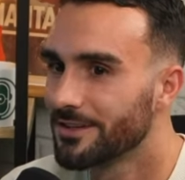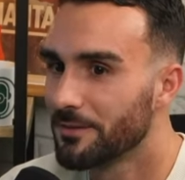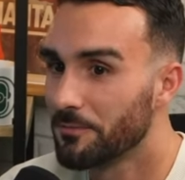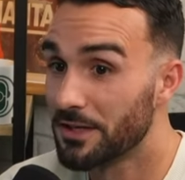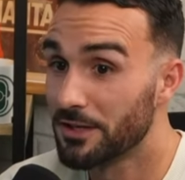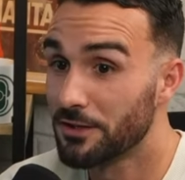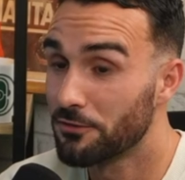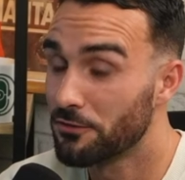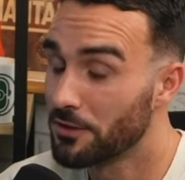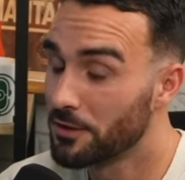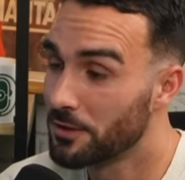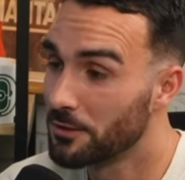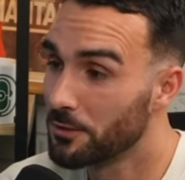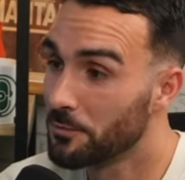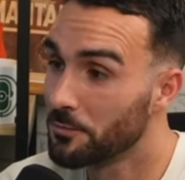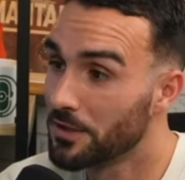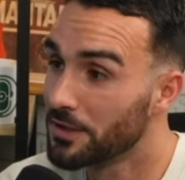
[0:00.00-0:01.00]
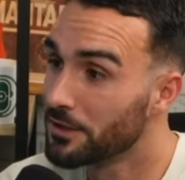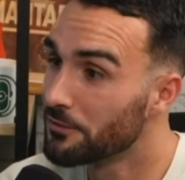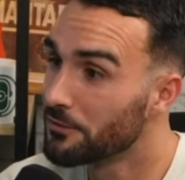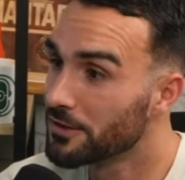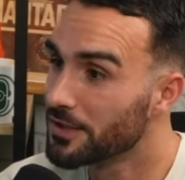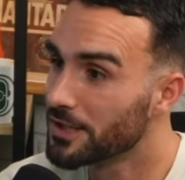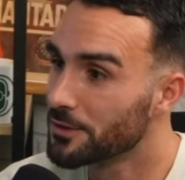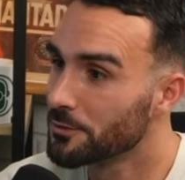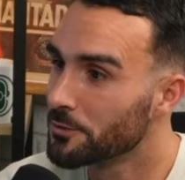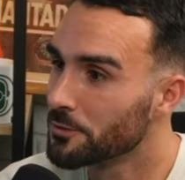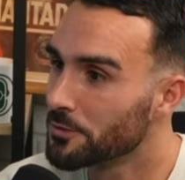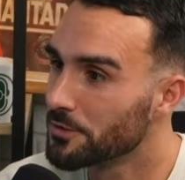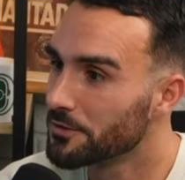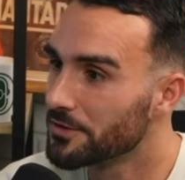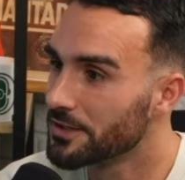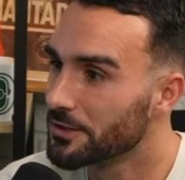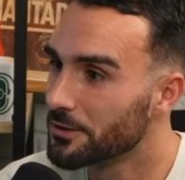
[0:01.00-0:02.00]
Mais je fais une magnifique saison
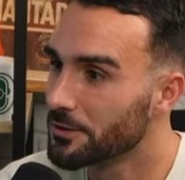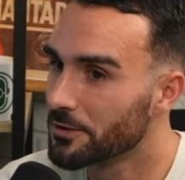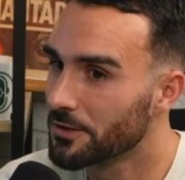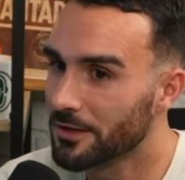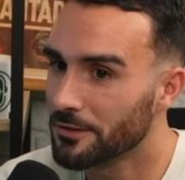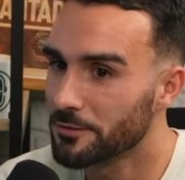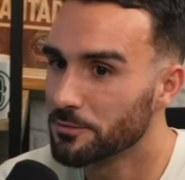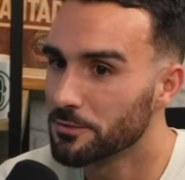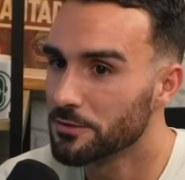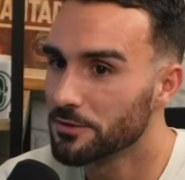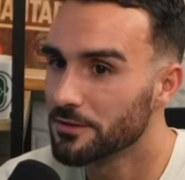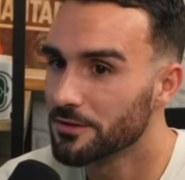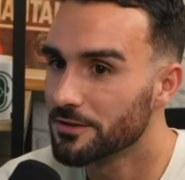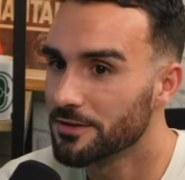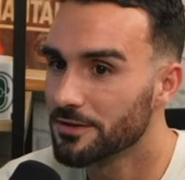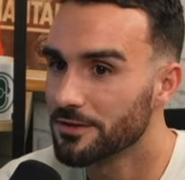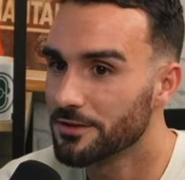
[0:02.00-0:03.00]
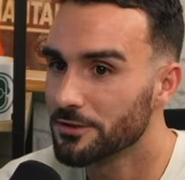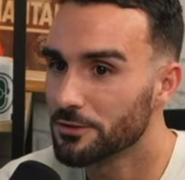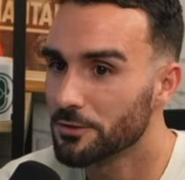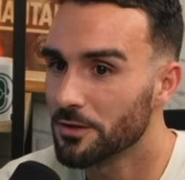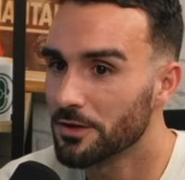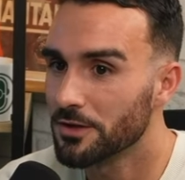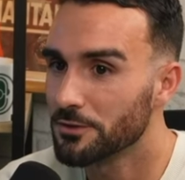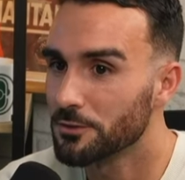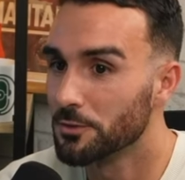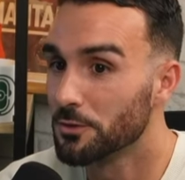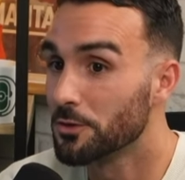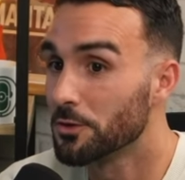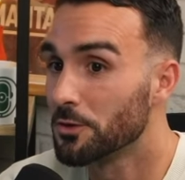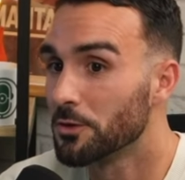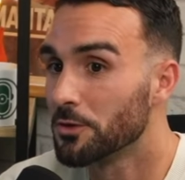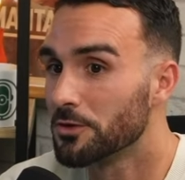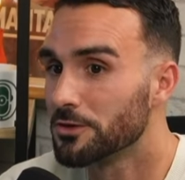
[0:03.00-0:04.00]
avec 15 euh, buts. Ouais. Ah
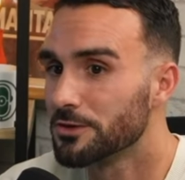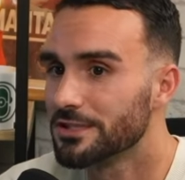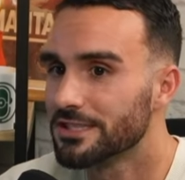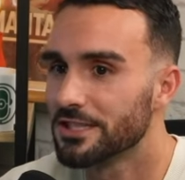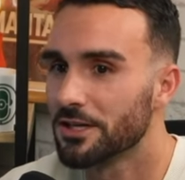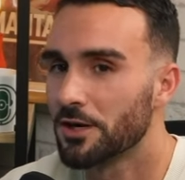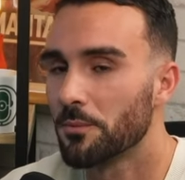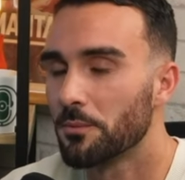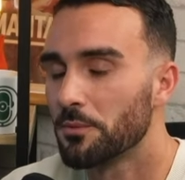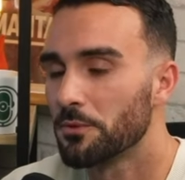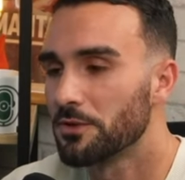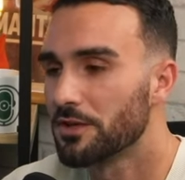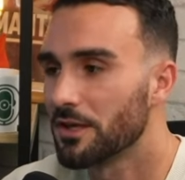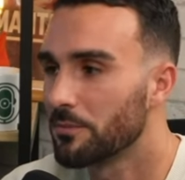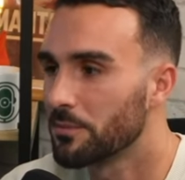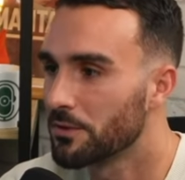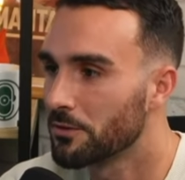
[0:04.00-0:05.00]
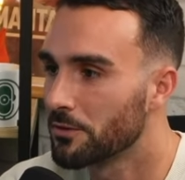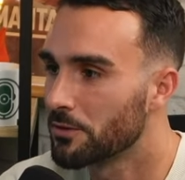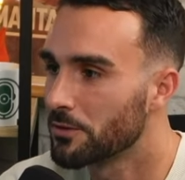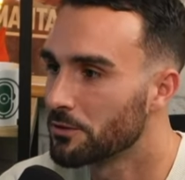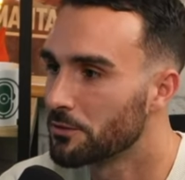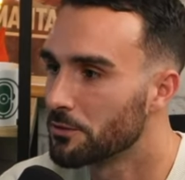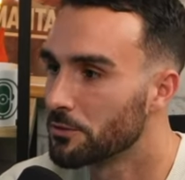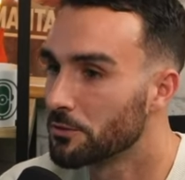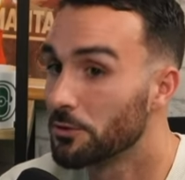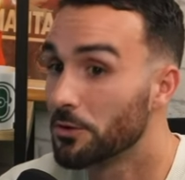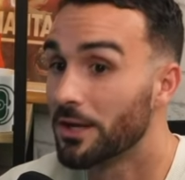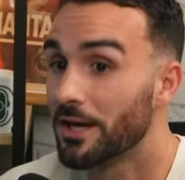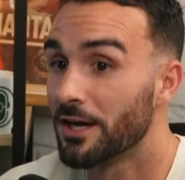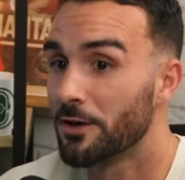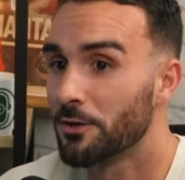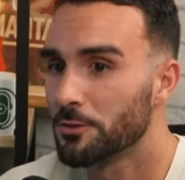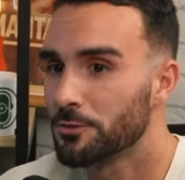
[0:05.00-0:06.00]
Donc euh, j'ai un peu tapé dans l'œil de,
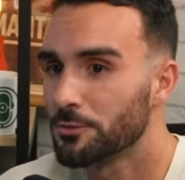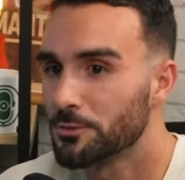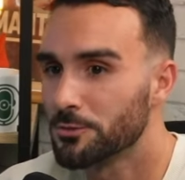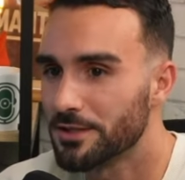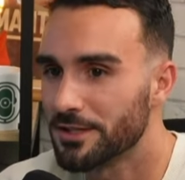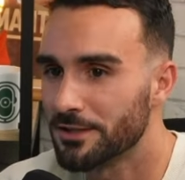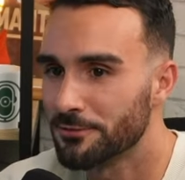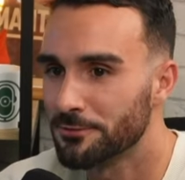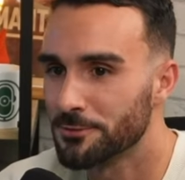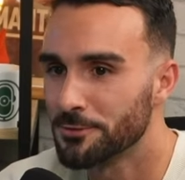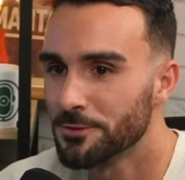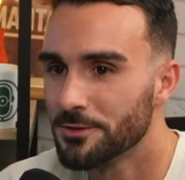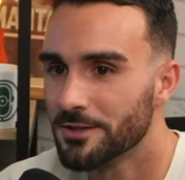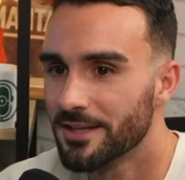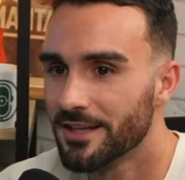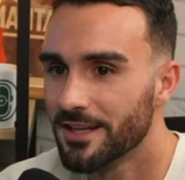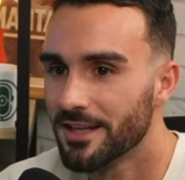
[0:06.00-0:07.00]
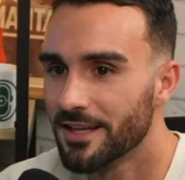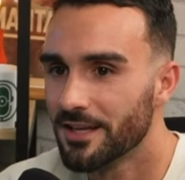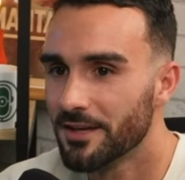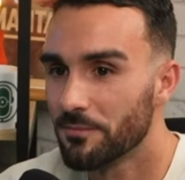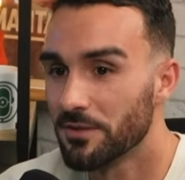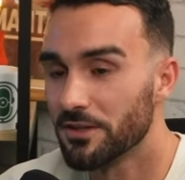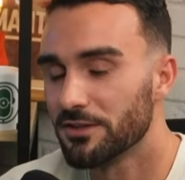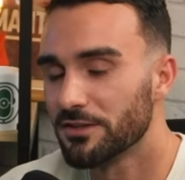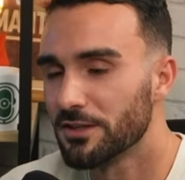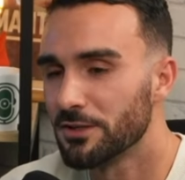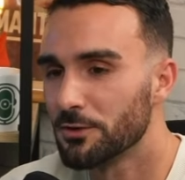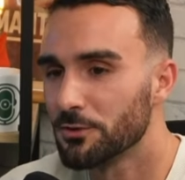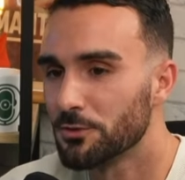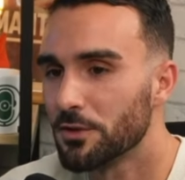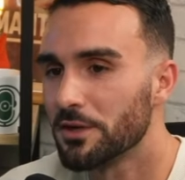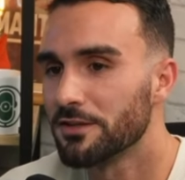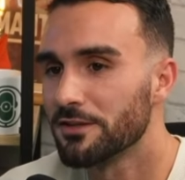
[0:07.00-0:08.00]
Guingamp du coup qui est venu. Mhm. Mais c'était
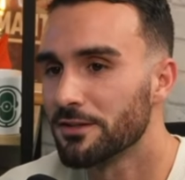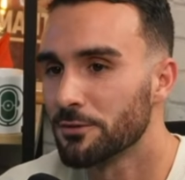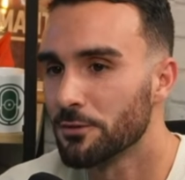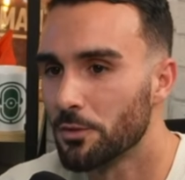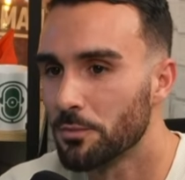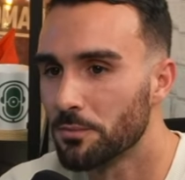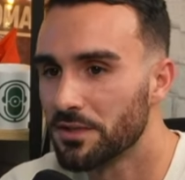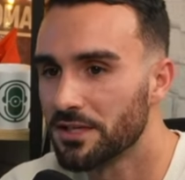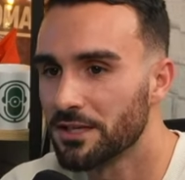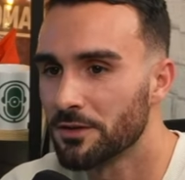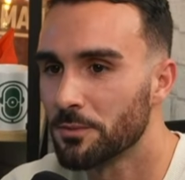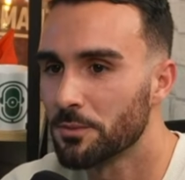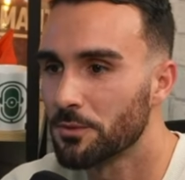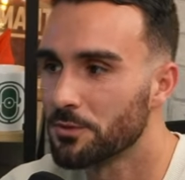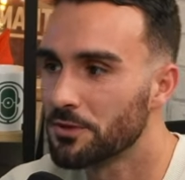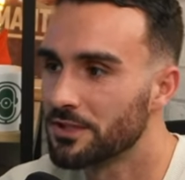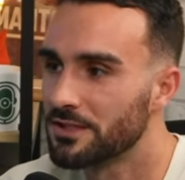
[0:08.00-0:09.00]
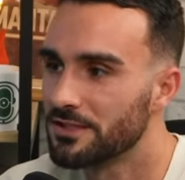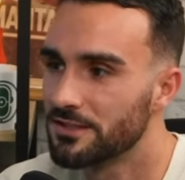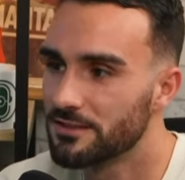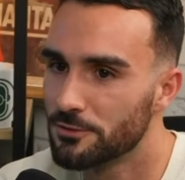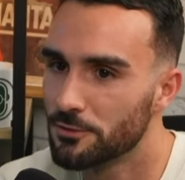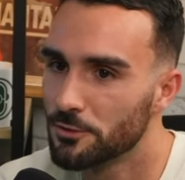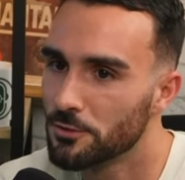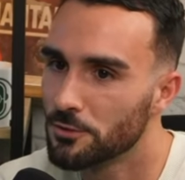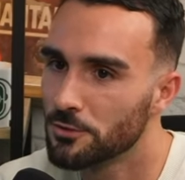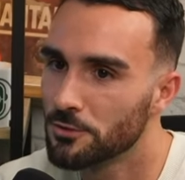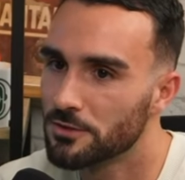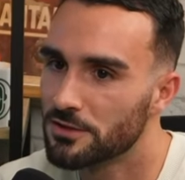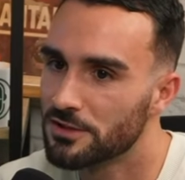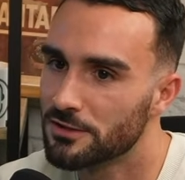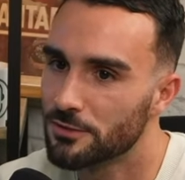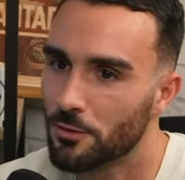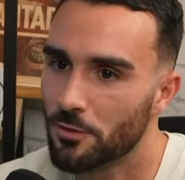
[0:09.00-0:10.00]
une saison compliquée, on prenait 10-2,
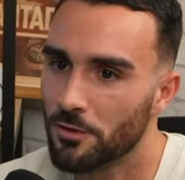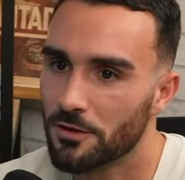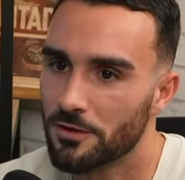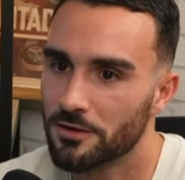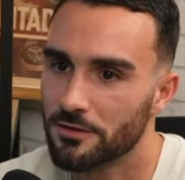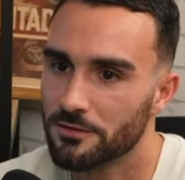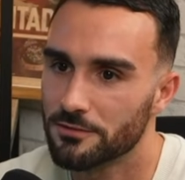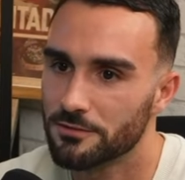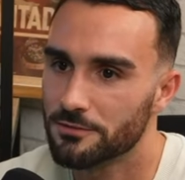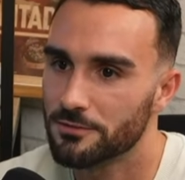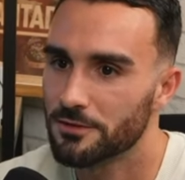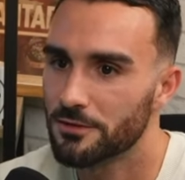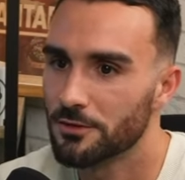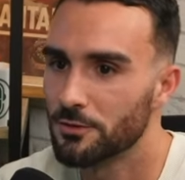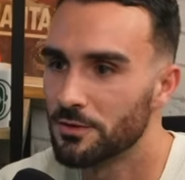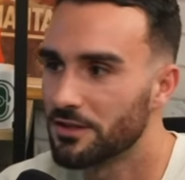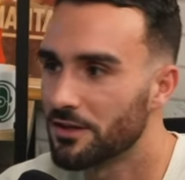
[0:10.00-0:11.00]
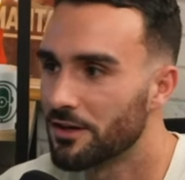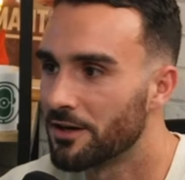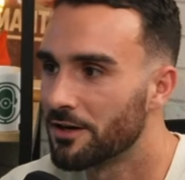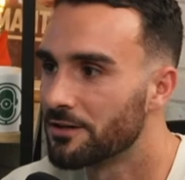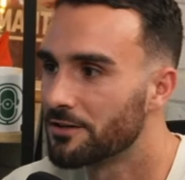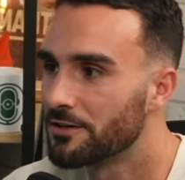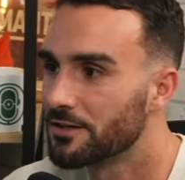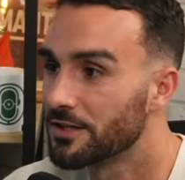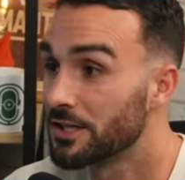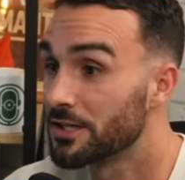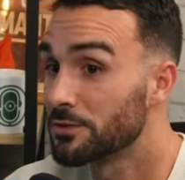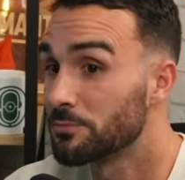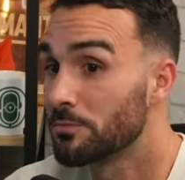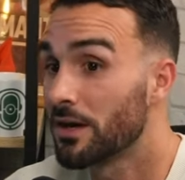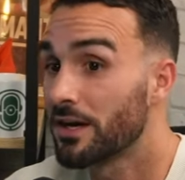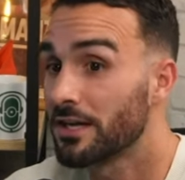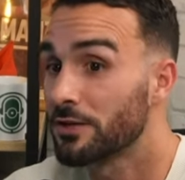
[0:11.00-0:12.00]
10-3, 8-1 et
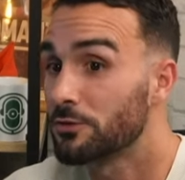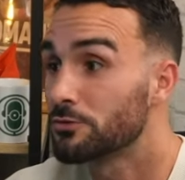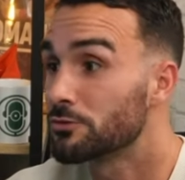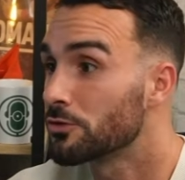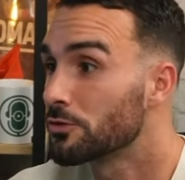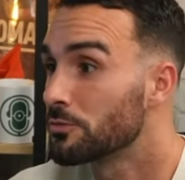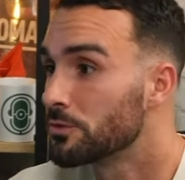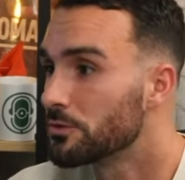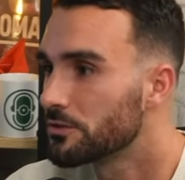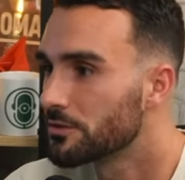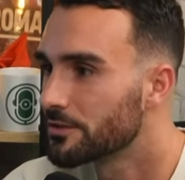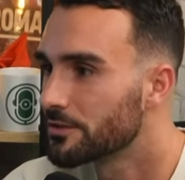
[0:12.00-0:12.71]
je marquais toujours le but